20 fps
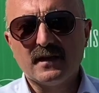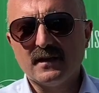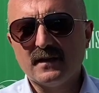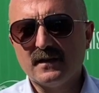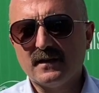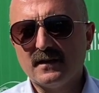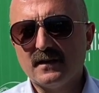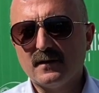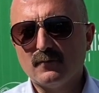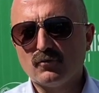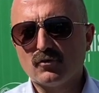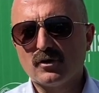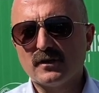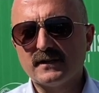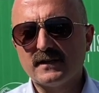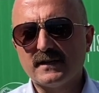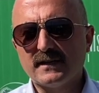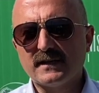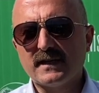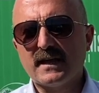E,
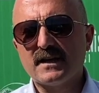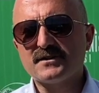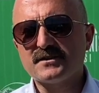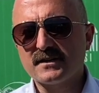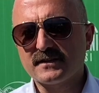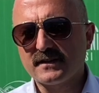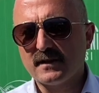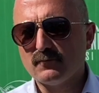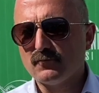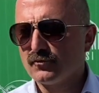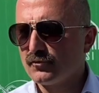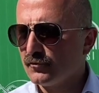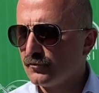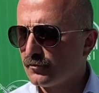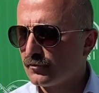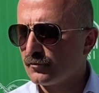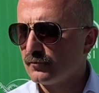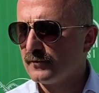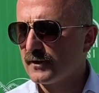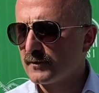burada gerçekten bütün
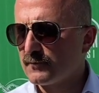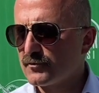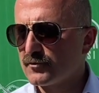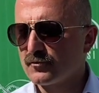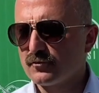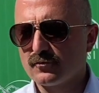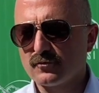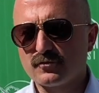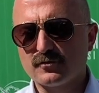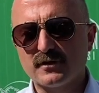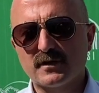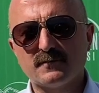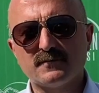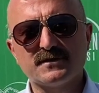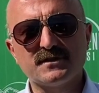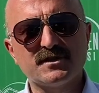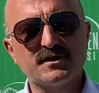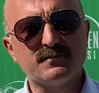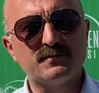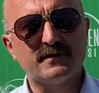kurumlarımız,
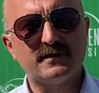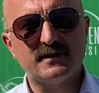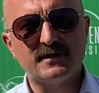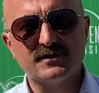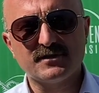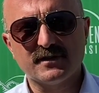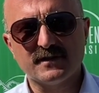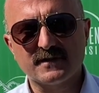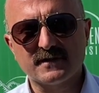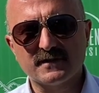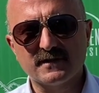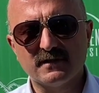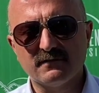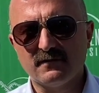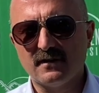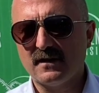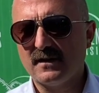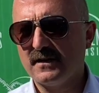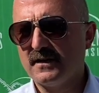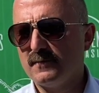kuruluşlarımız işbirliği içerisinde,
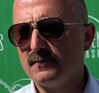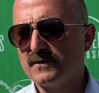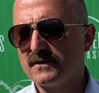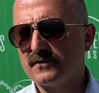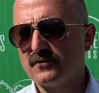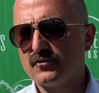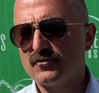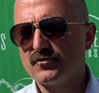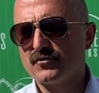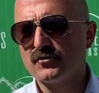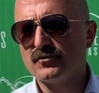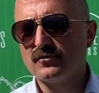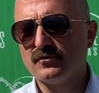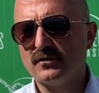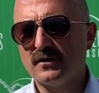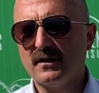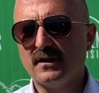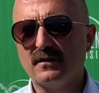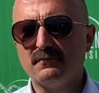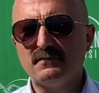valimizin
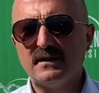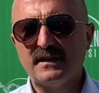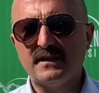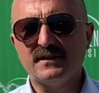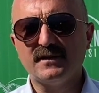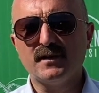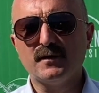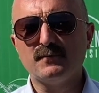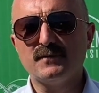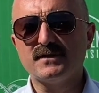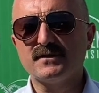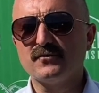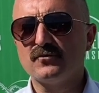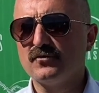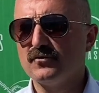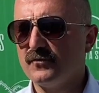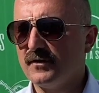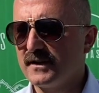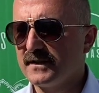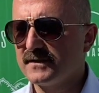öncülüğünde belediyemiz,
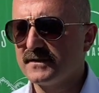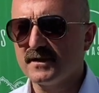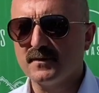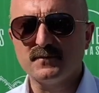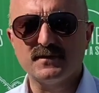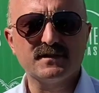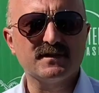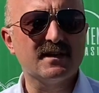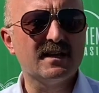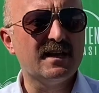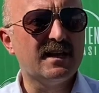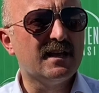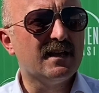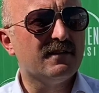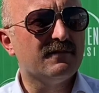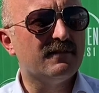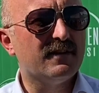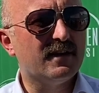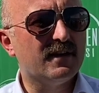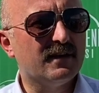üniversitemiz
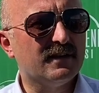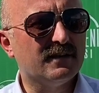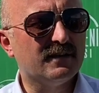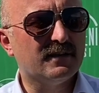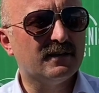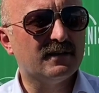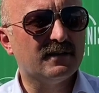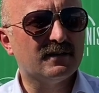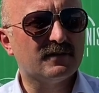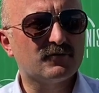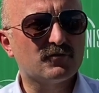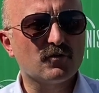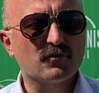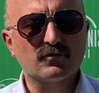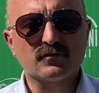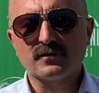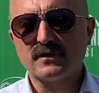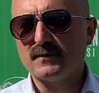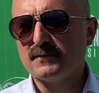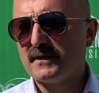ve e, çok
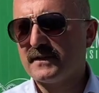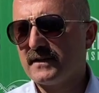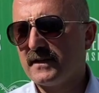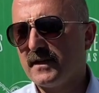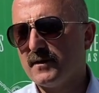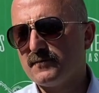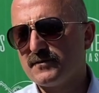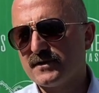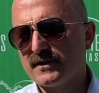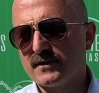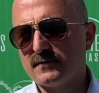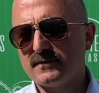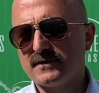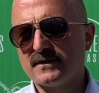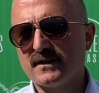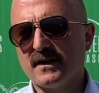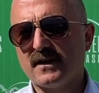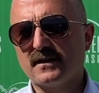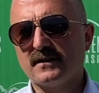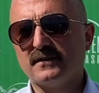kıymetli hemşerimiz
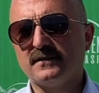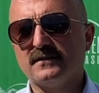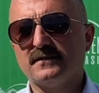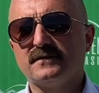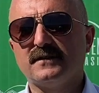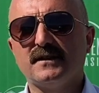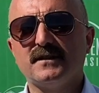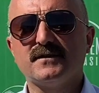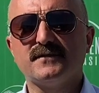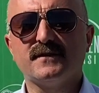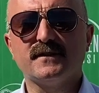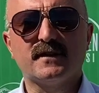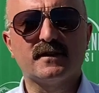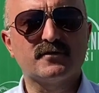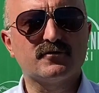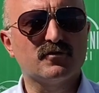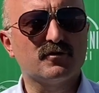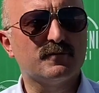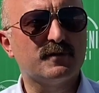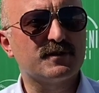Ağrılı tenis
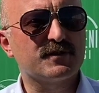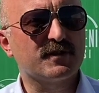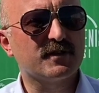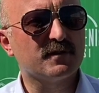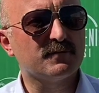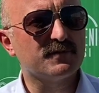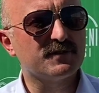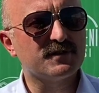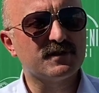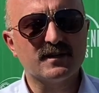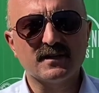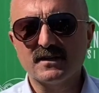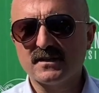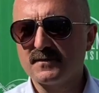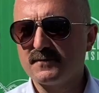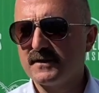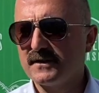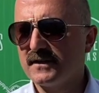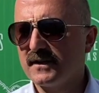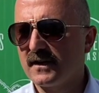Federasyonu Başkanımız
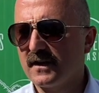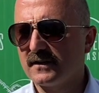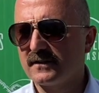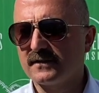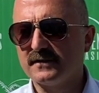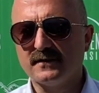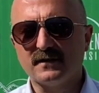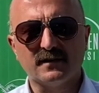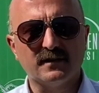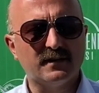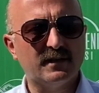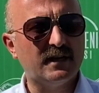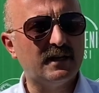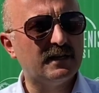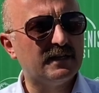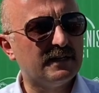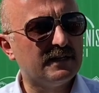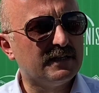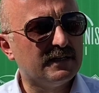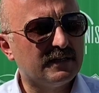Cengiz Bey'in de katkılarıyla
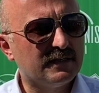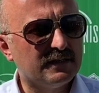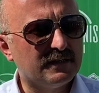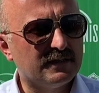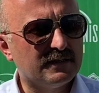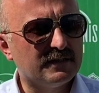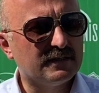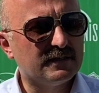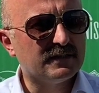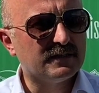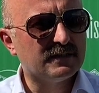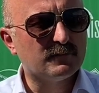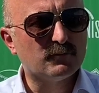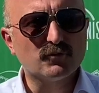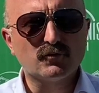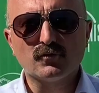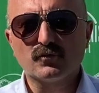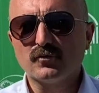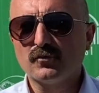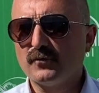e, bu
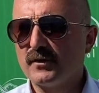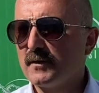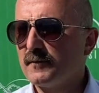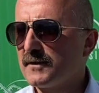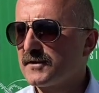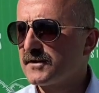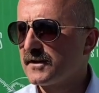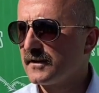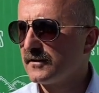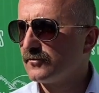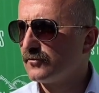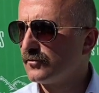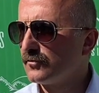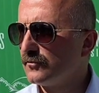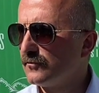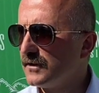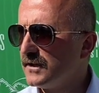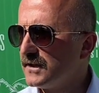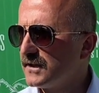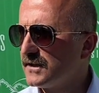turnuvayı, başarılı
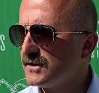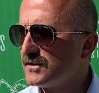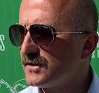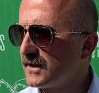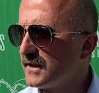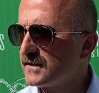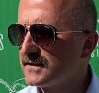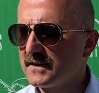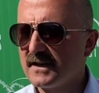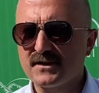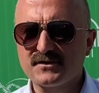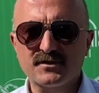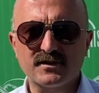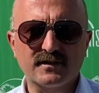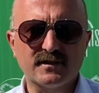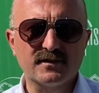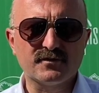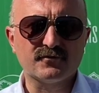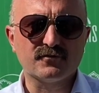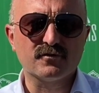turnuvayı ikinci kez
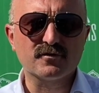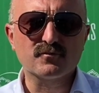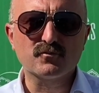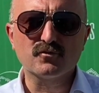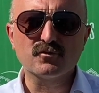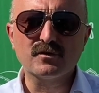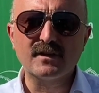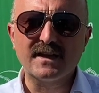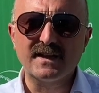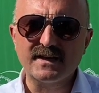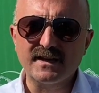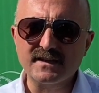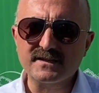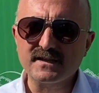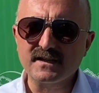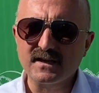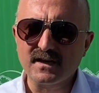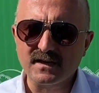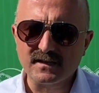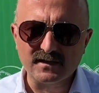gerçekleştiriyoruz. Bunun
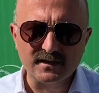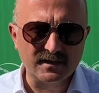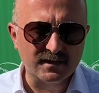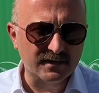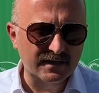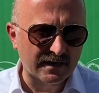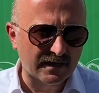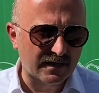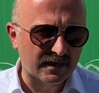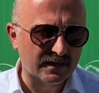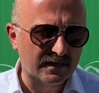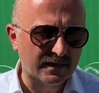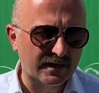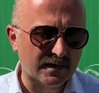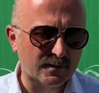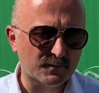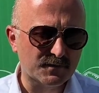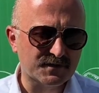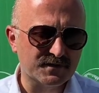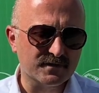geleneksel haline hale
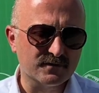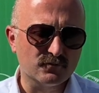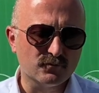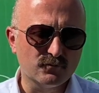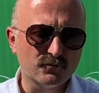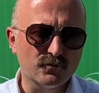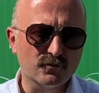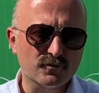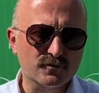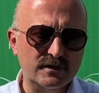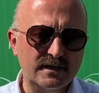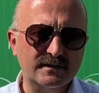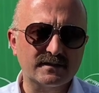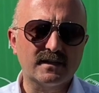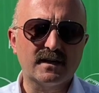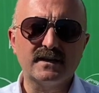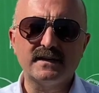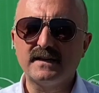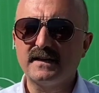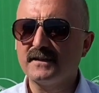gelmesini umuyoruz.
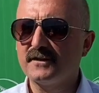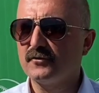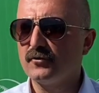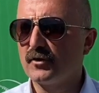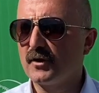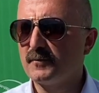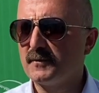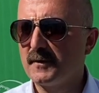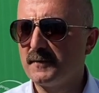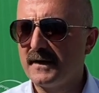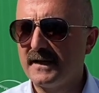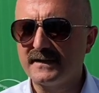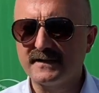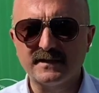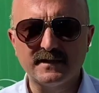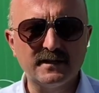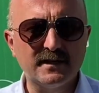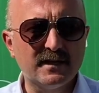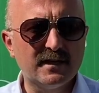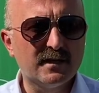Hatta ileriki dönemde
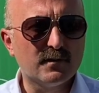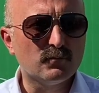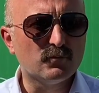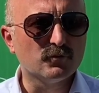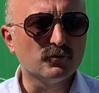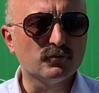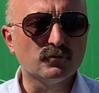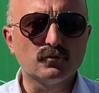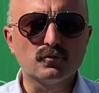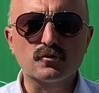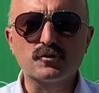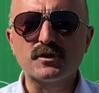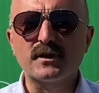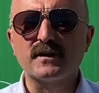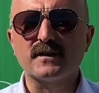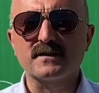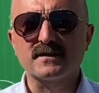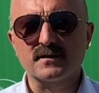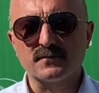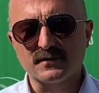belki bunun
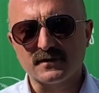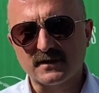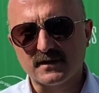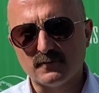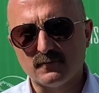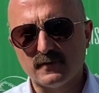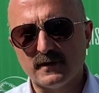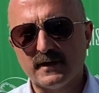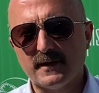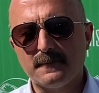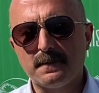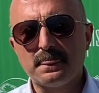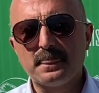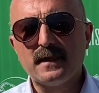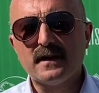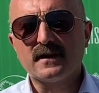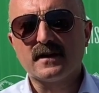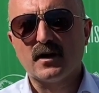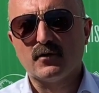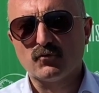uluslararası bir kimliğe
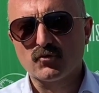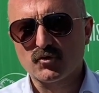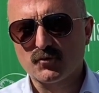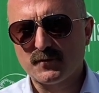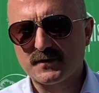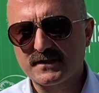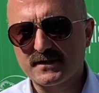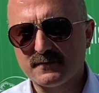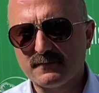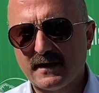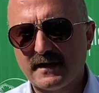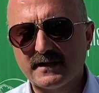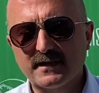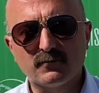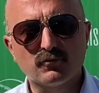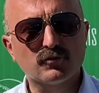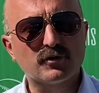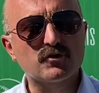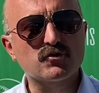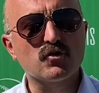kavuşması. Belki
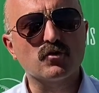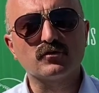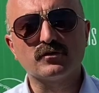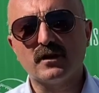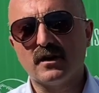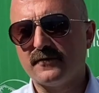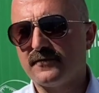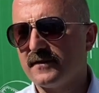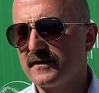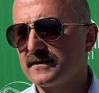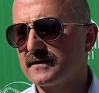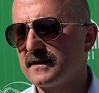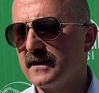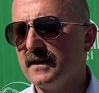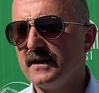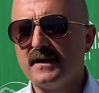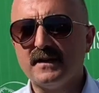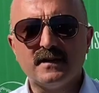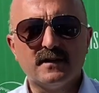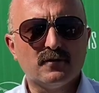burada çok daha fazla
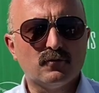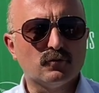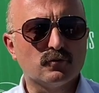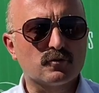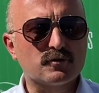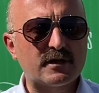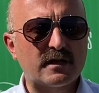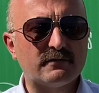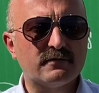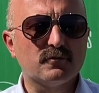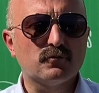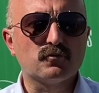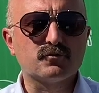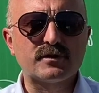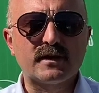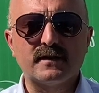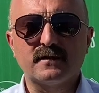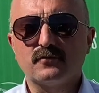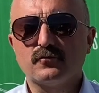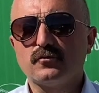ulusal ve
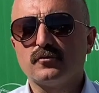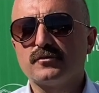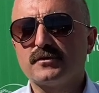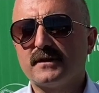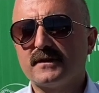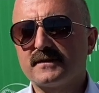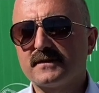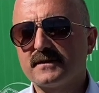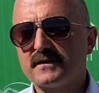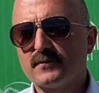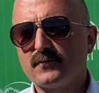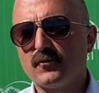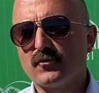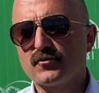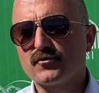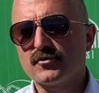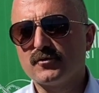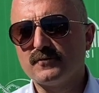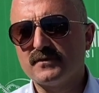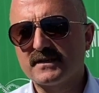ulusal, uluslararası
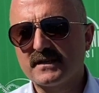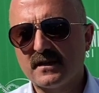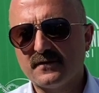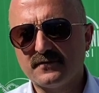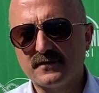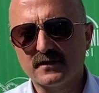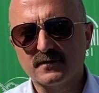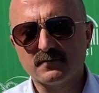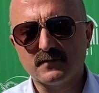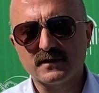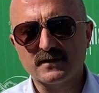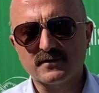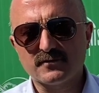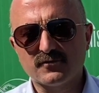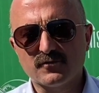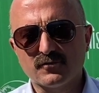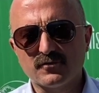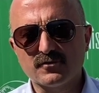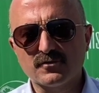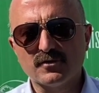sporcuyu misafir etmek
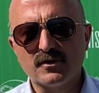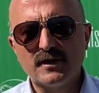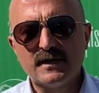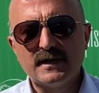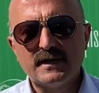istiyoruz.